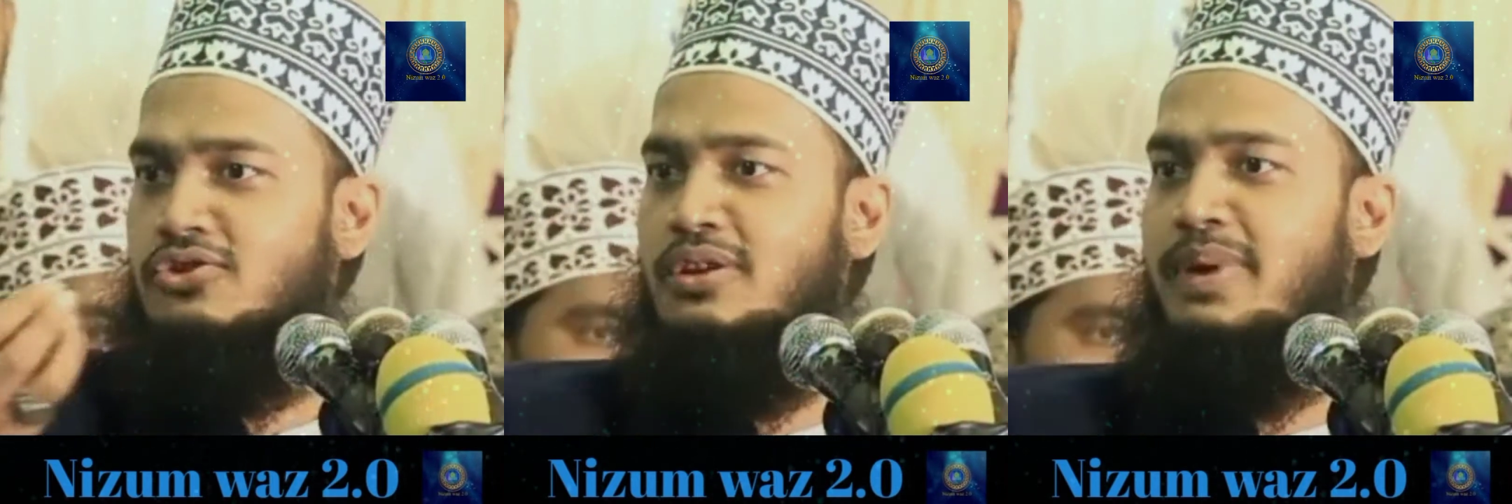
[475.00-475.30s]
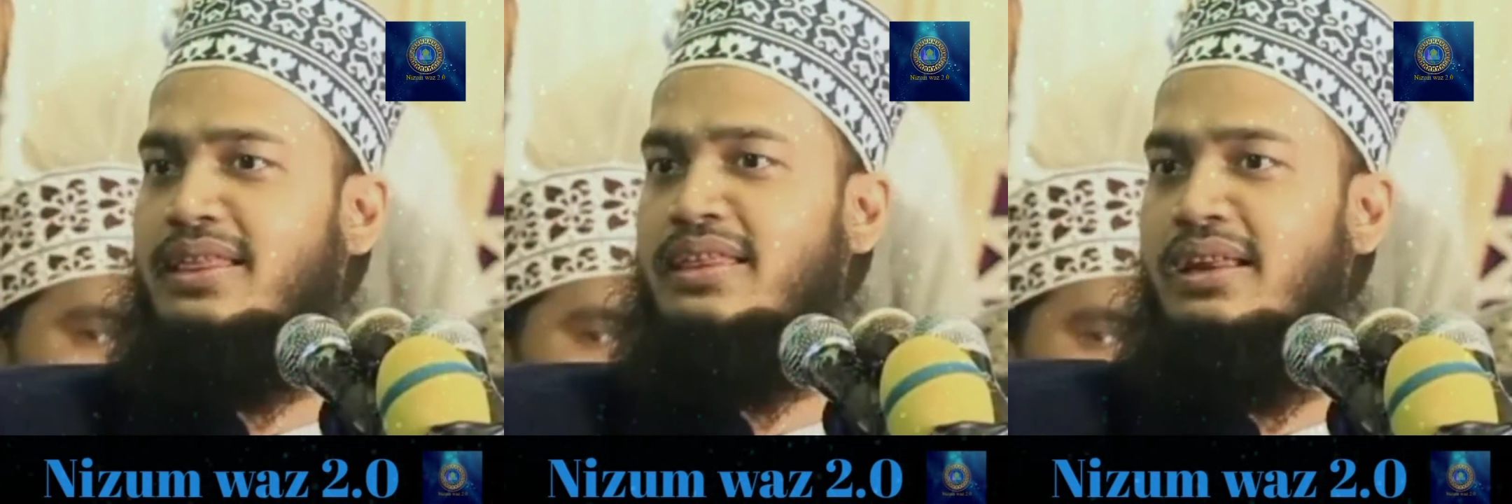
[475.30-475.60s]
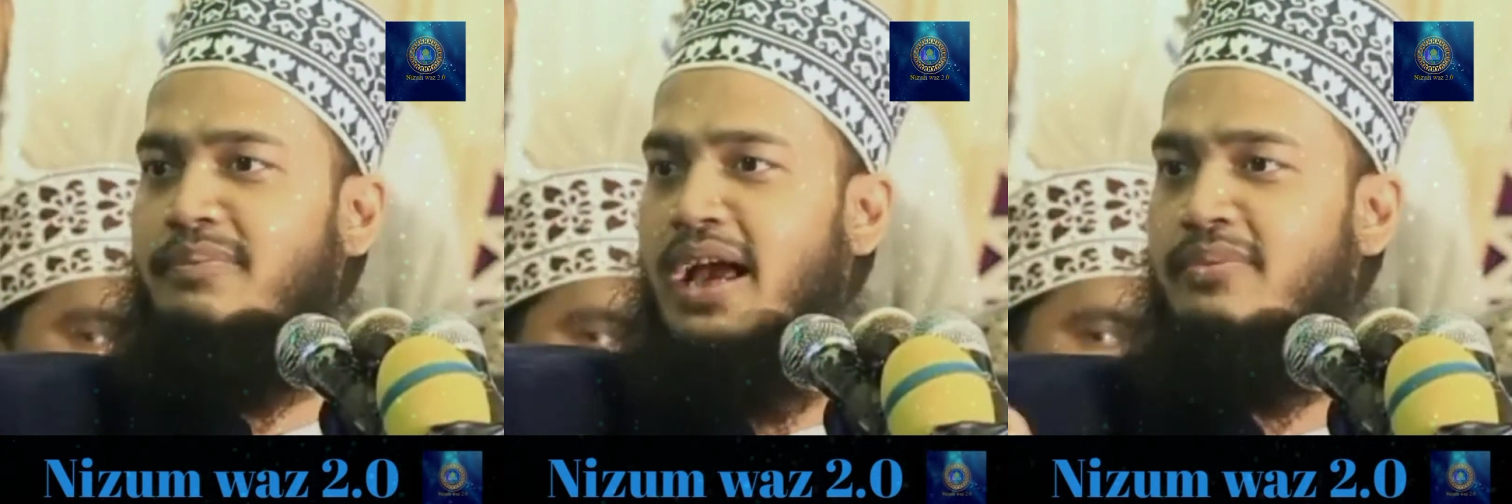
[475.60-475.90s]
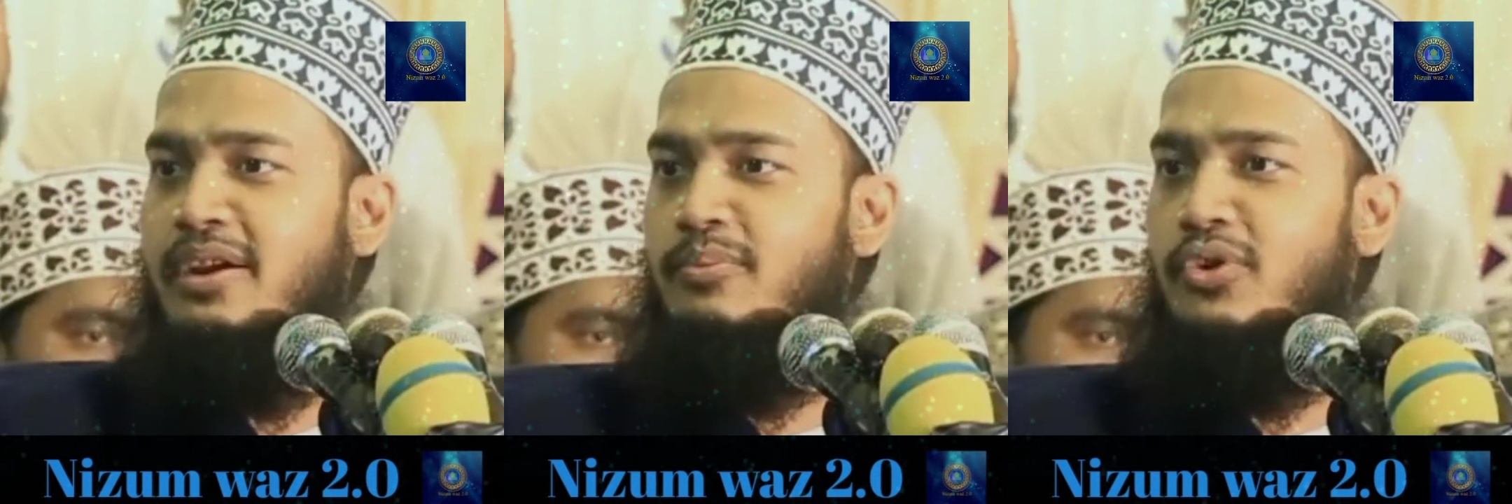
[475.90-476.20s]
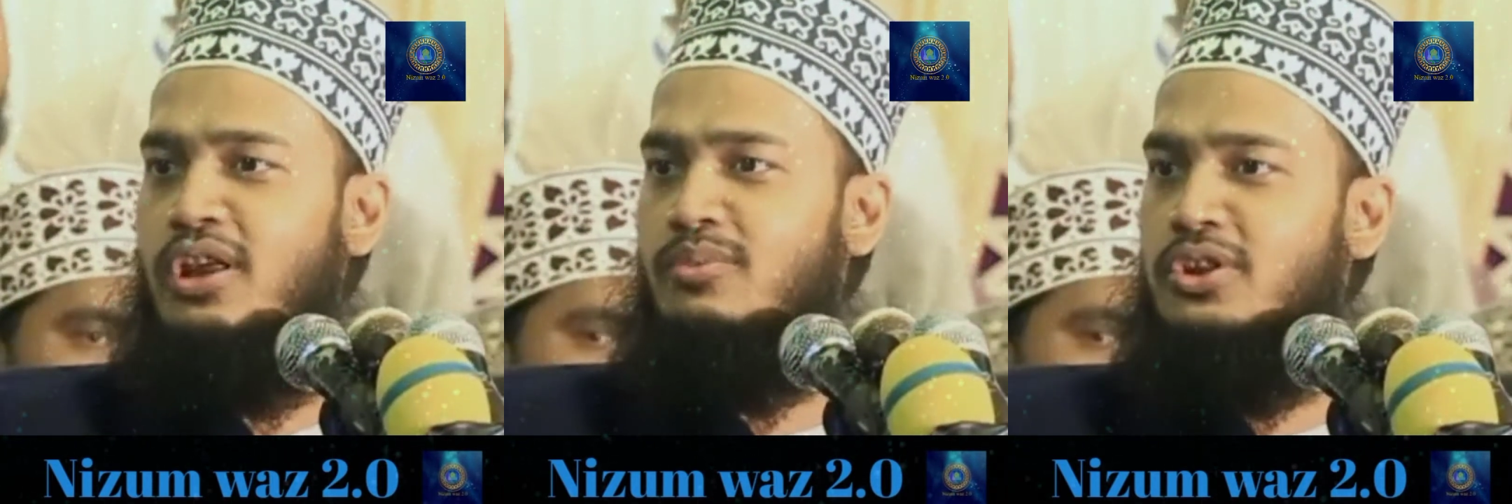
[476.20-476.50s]
যদি বাদ দেন ভাই ভাইয়ের
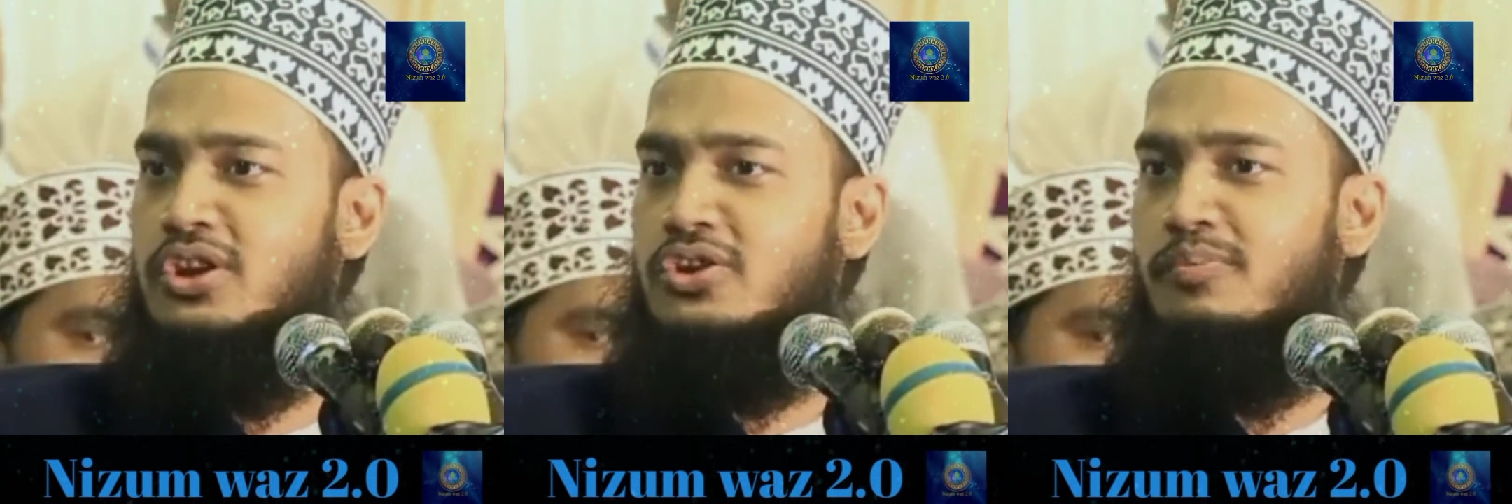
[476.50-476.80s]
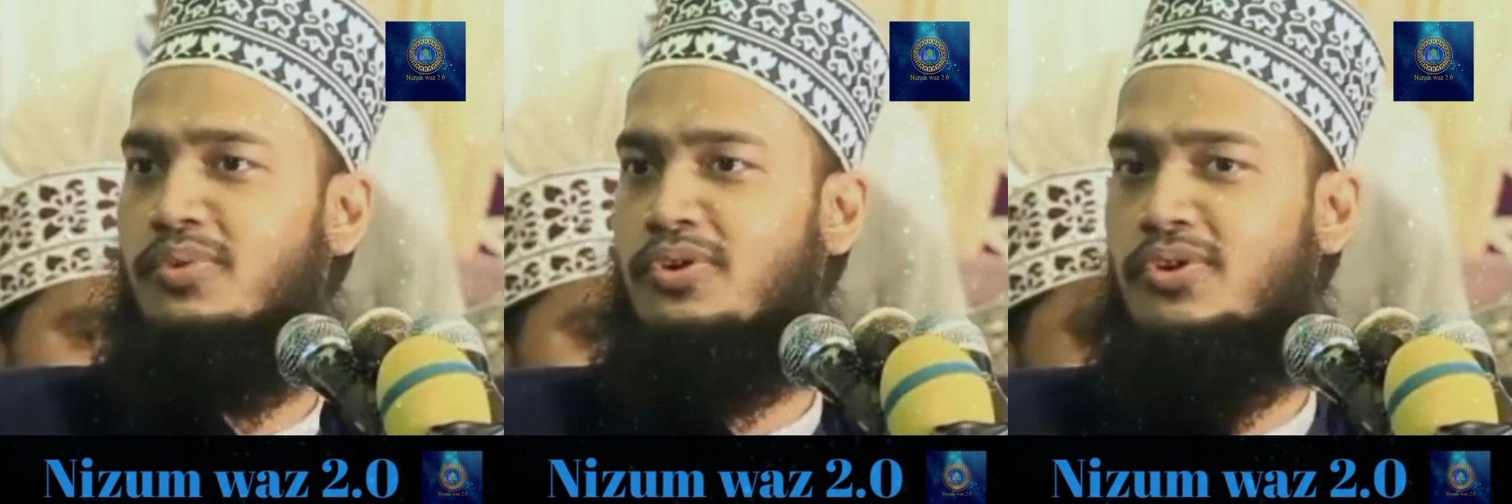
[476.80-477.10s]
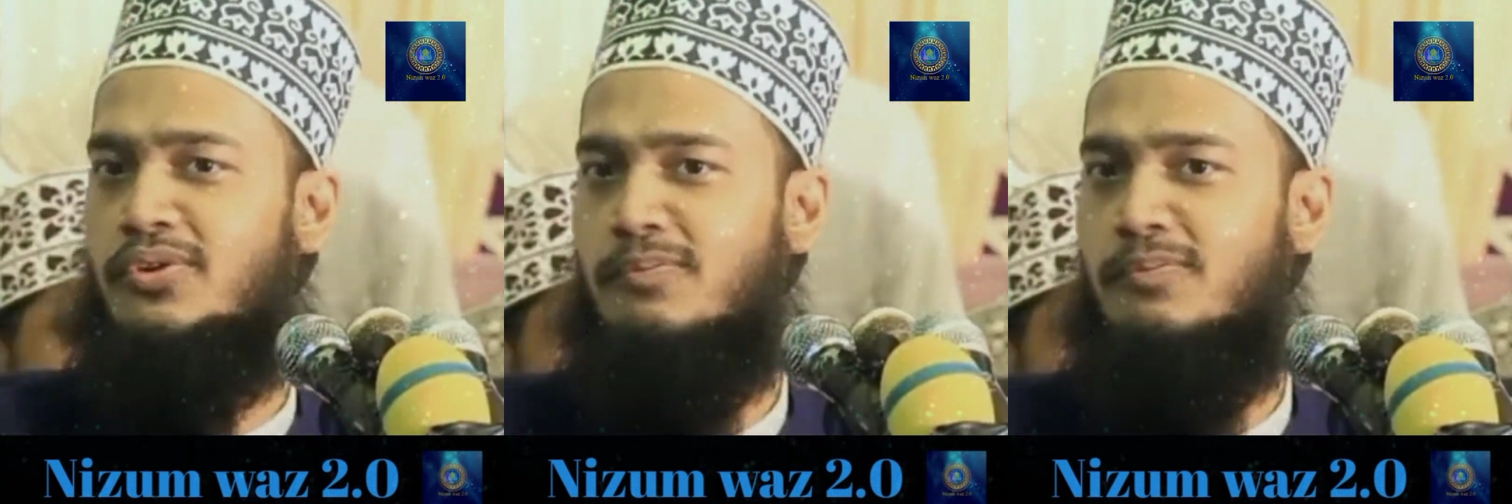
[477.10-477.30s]
বোনের মধ্যে সম্পর্ক